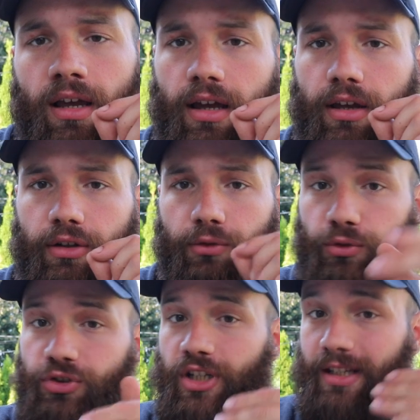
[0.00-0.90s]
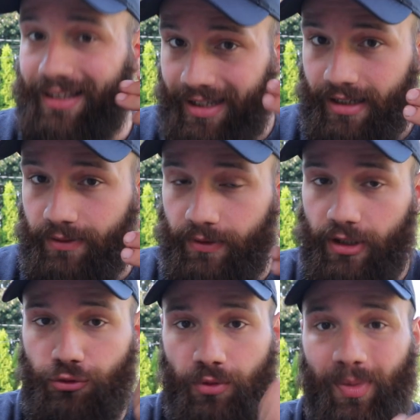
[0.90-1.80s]
Euh, donc j'ai été
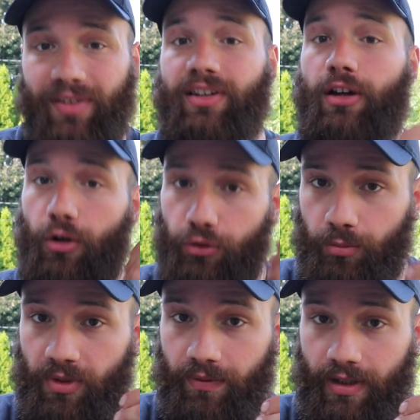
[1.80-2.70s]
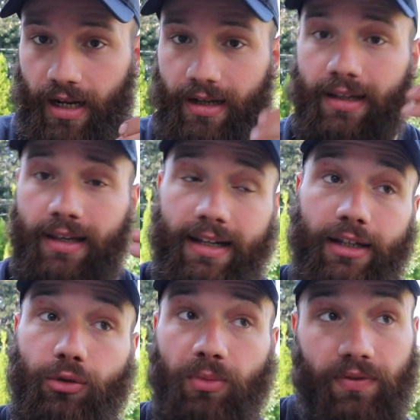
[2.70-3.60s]
qualifié, je suis passé en demi-finale et
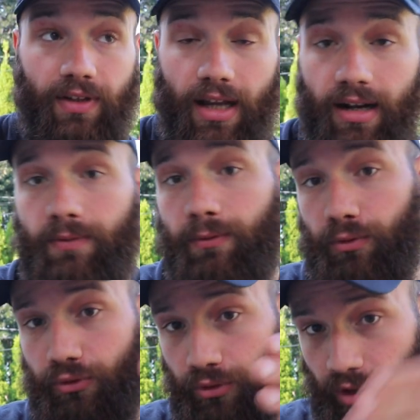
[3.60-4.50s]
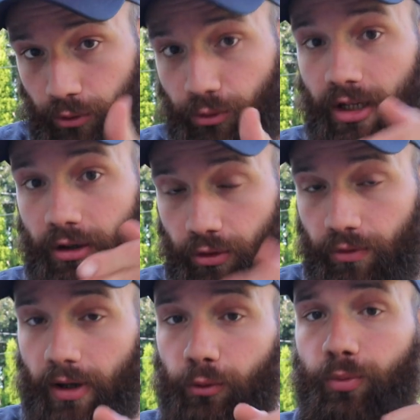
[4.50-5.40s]
les demi-finales vont se dérouler le
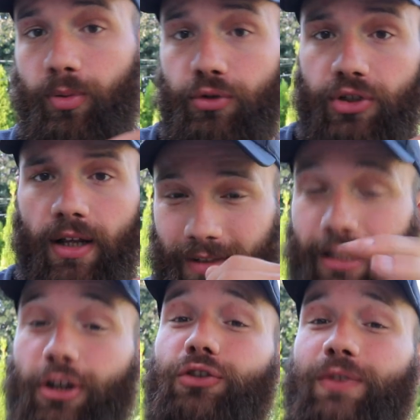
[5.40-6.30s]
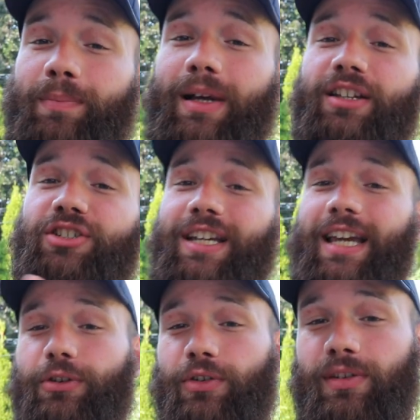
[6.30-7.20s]
20 août prochain. Et d'ailleurs, je vais te partager
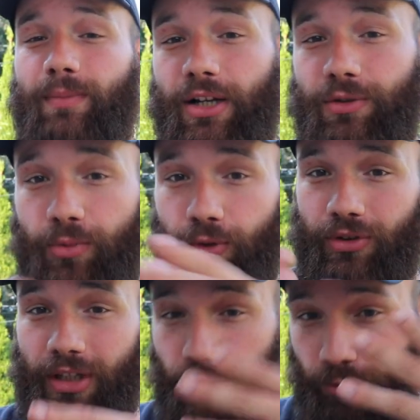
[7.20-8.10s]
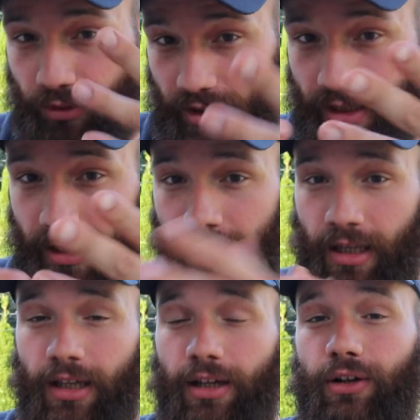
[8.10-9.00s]
quelques images pour que tu aies une idée
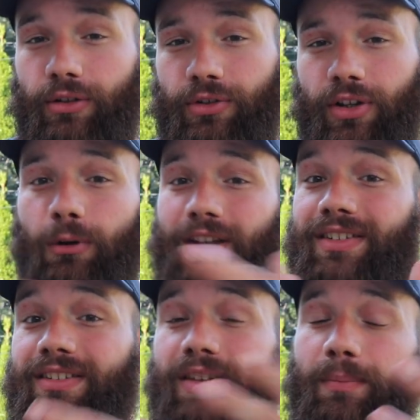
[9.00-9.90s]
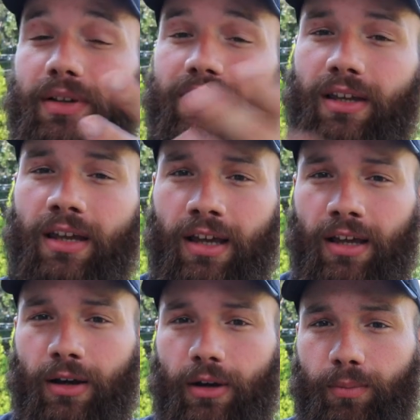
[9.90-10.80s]
euh, de savoir ce qui s'est passé
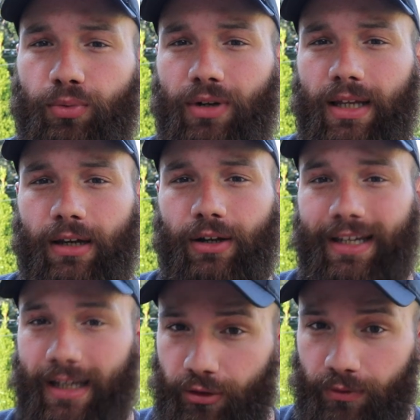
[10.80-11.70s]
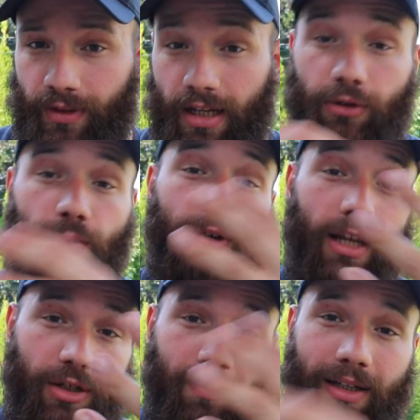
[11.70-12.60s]
pour les, quarts de finale
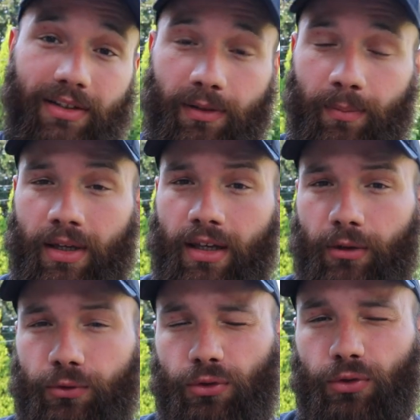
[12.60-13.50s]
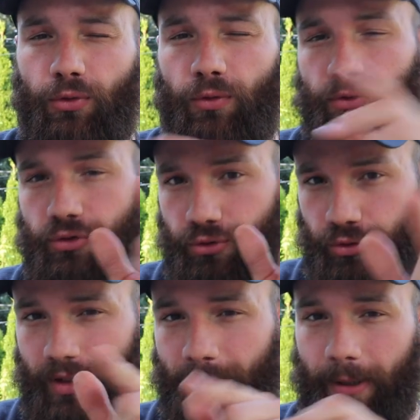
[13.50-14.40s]
auxquels j'ai participé et on se retrouve
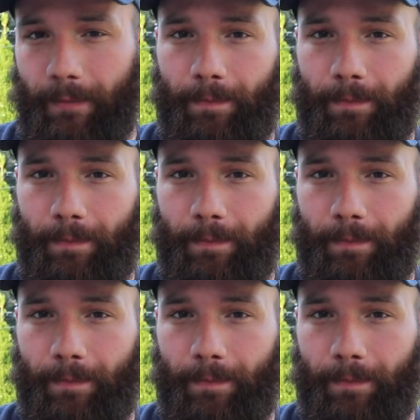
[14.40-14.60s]
juste après.